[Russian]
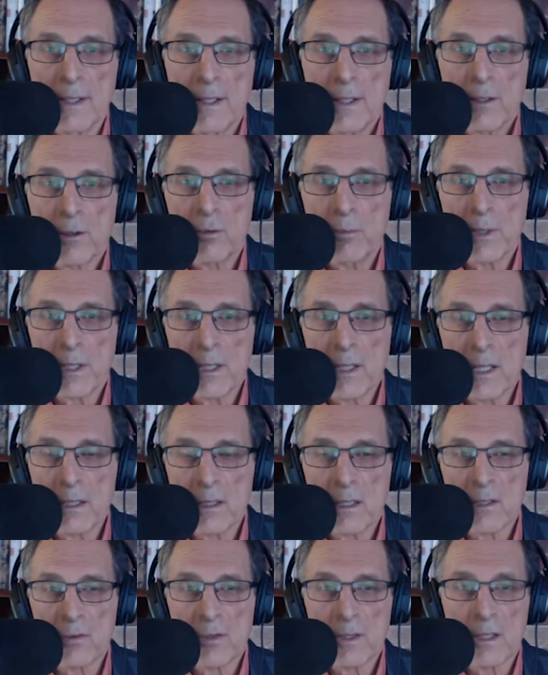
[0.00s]

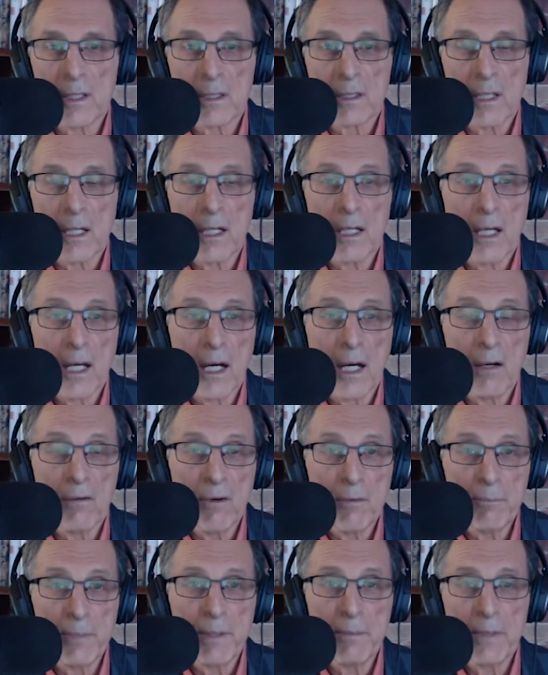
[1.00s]
губернаторов и так далее. А
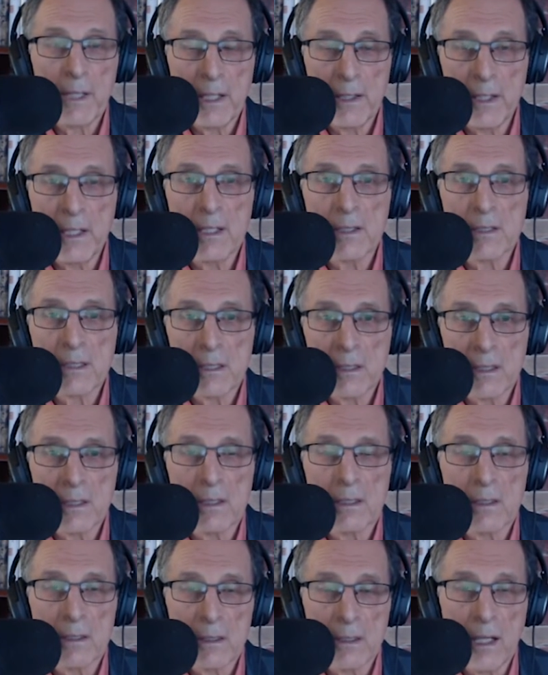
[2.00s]
во времена
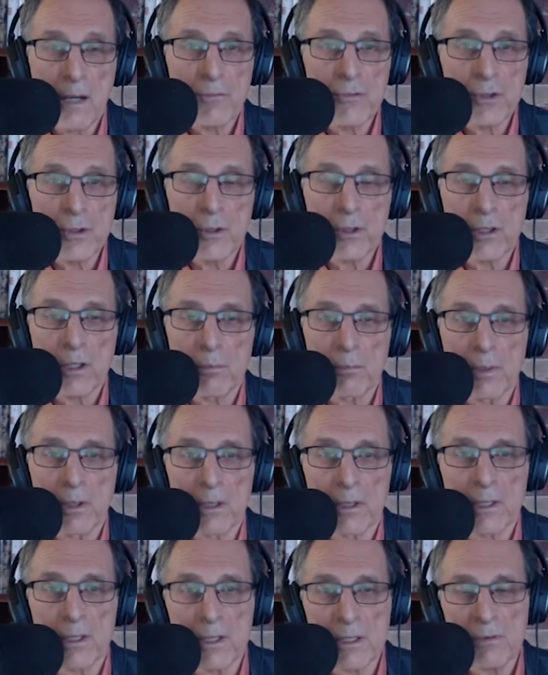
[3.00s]
Ельцина там все это
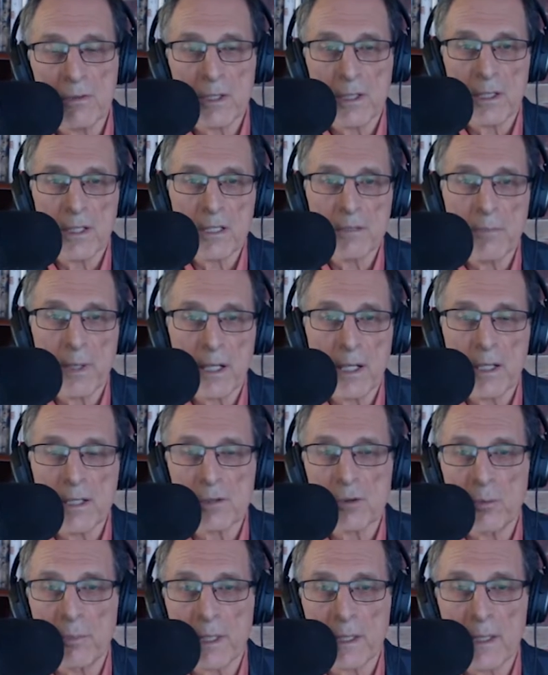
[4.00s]
было. Действительно, избирались
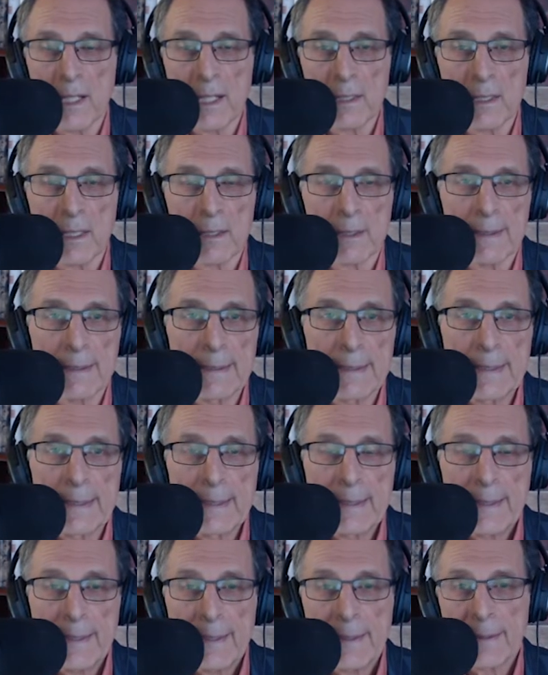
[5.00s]
губернаторы,
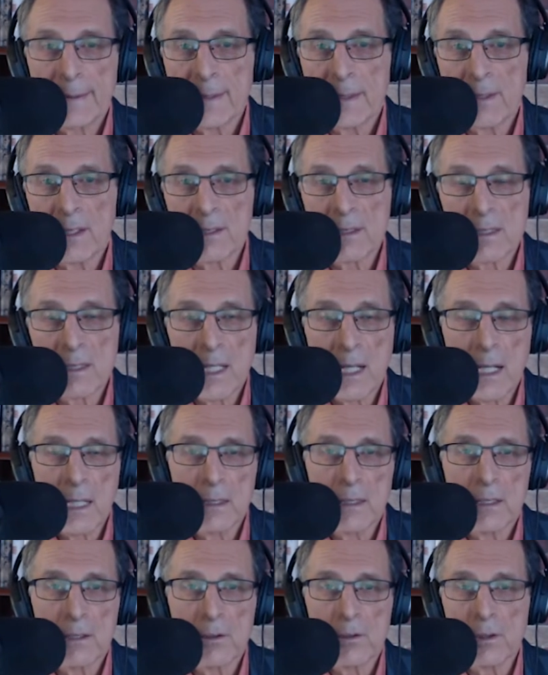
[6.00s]
и
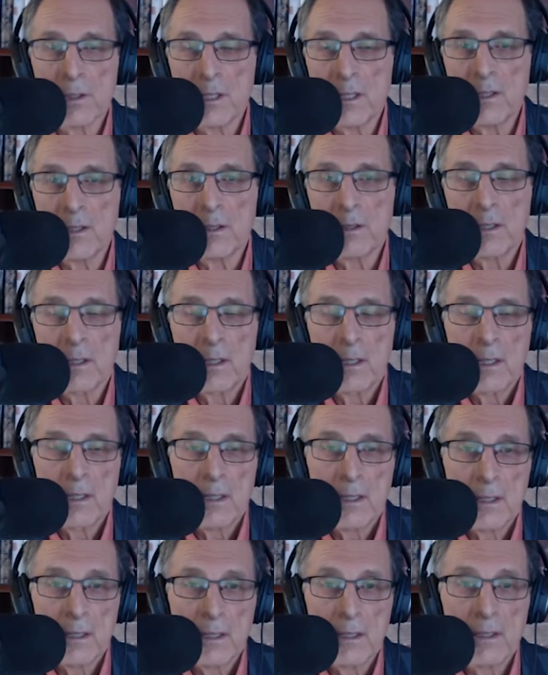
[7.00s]
Татарстан, и другие
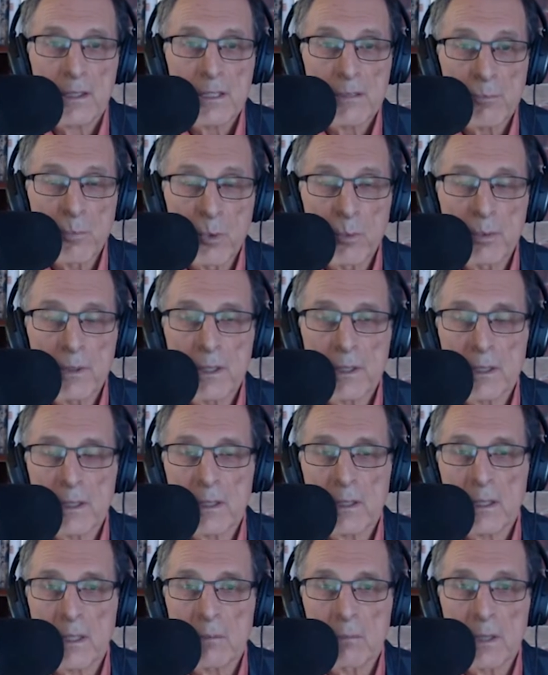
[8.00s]
э,
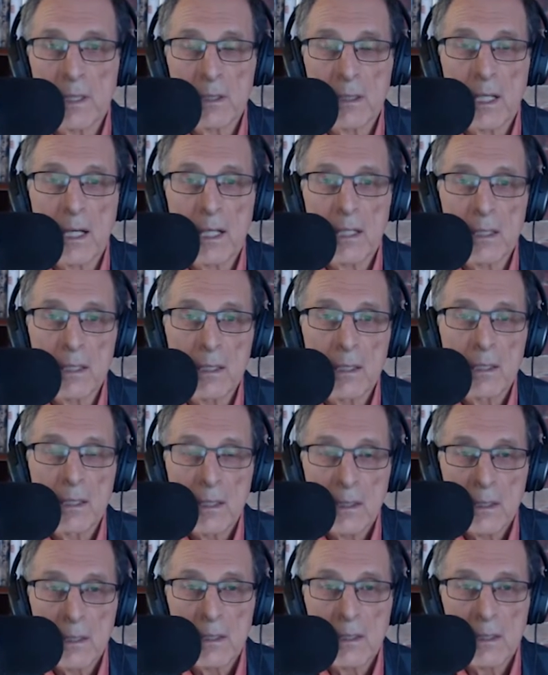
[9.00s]
республики обладали
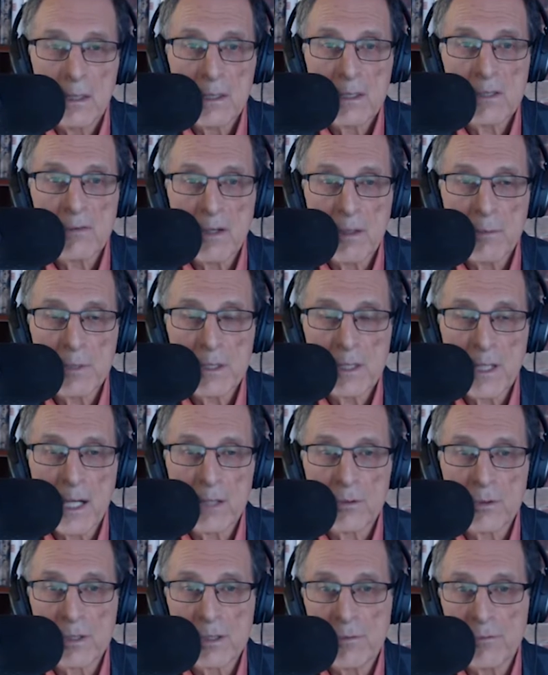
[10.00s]
э, своим
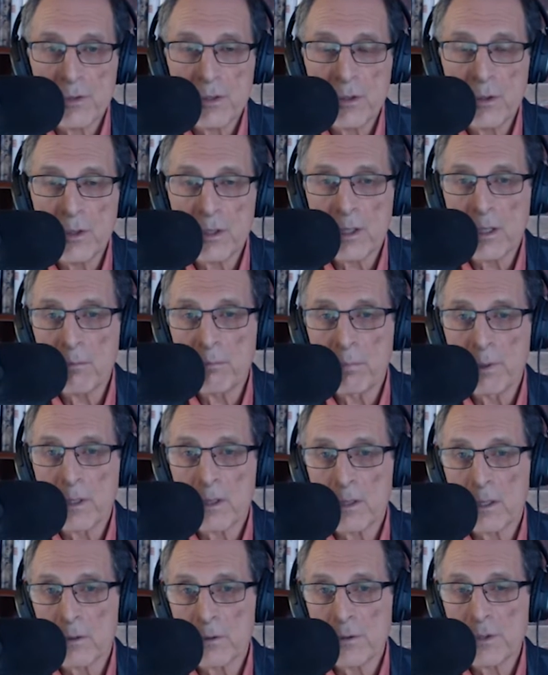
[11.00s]
статусом. Все это
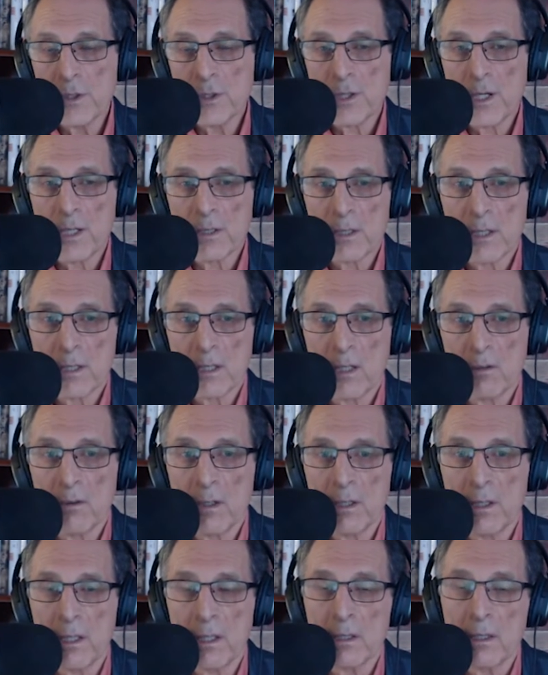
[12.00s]
было, но сейчас этого
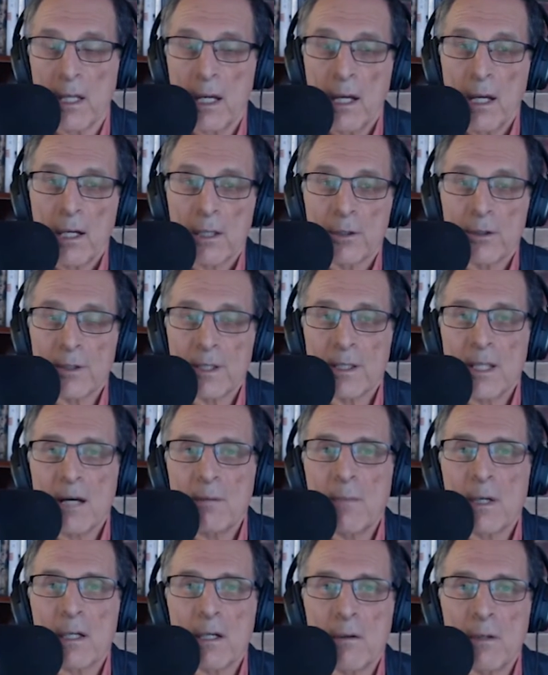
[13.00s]
нет. Но когда
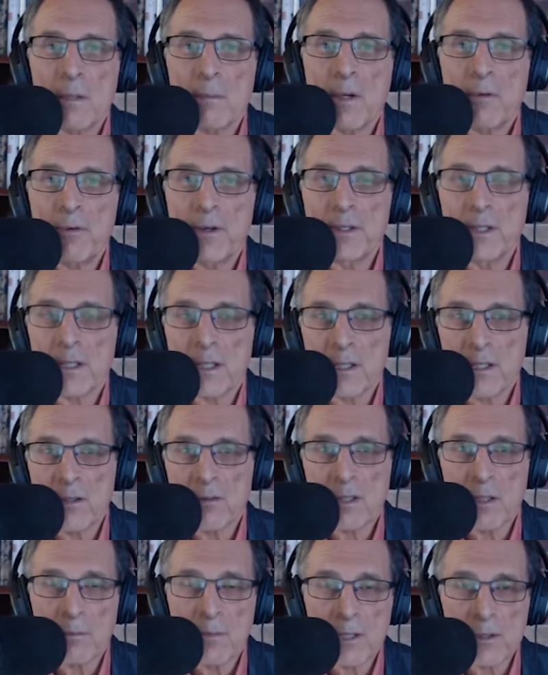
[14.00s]
мы говорим о
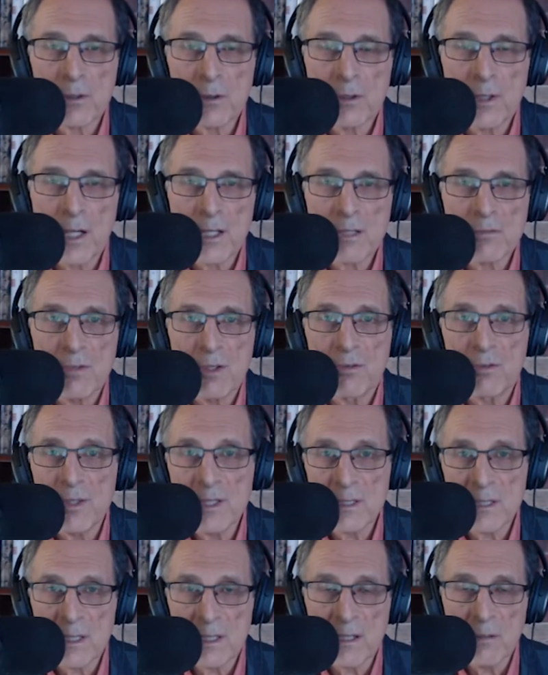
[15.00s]
федеративном государстве в
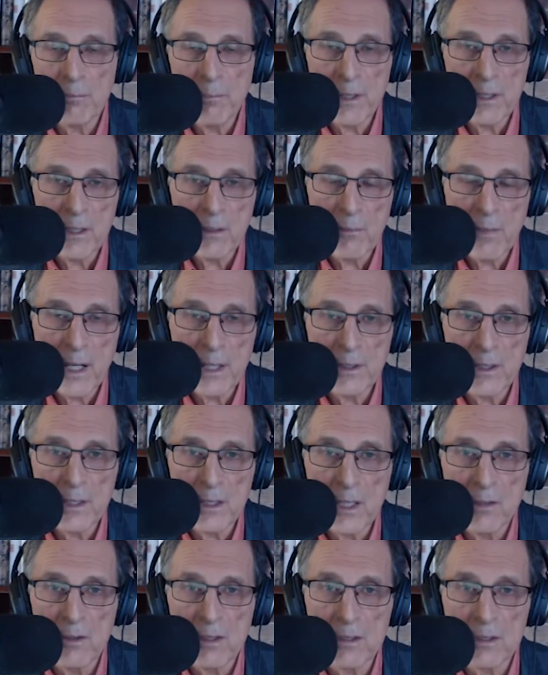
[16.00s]
истинном понимании
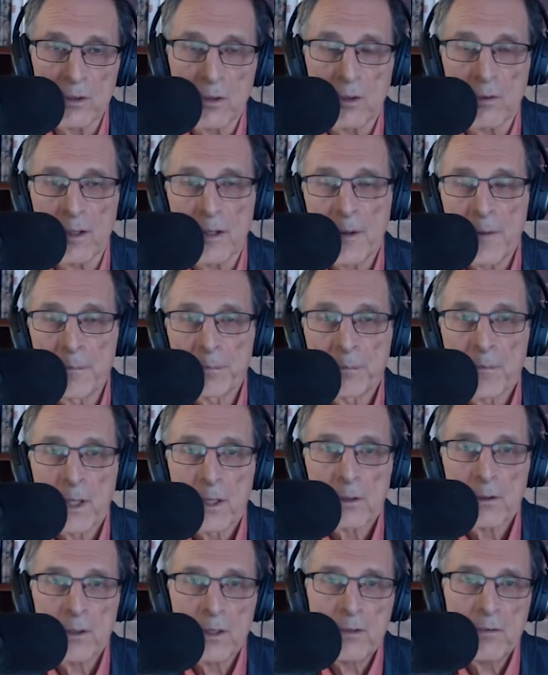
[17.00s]
этого слова,
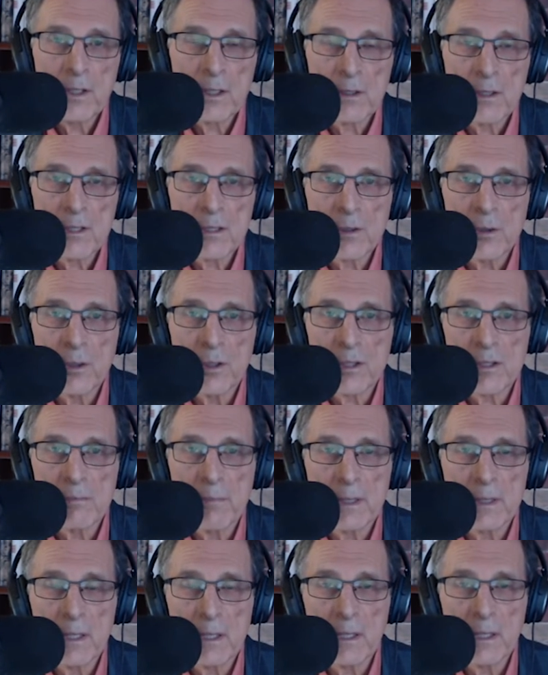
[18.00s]
то, наверное, стоит
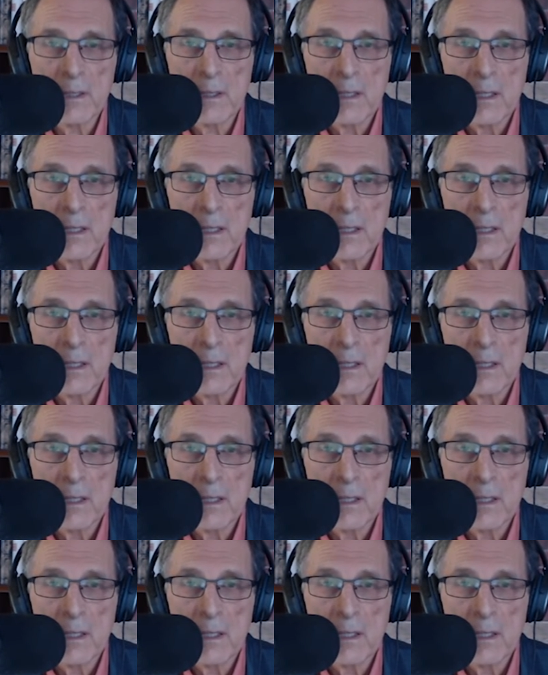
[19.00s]
смотреть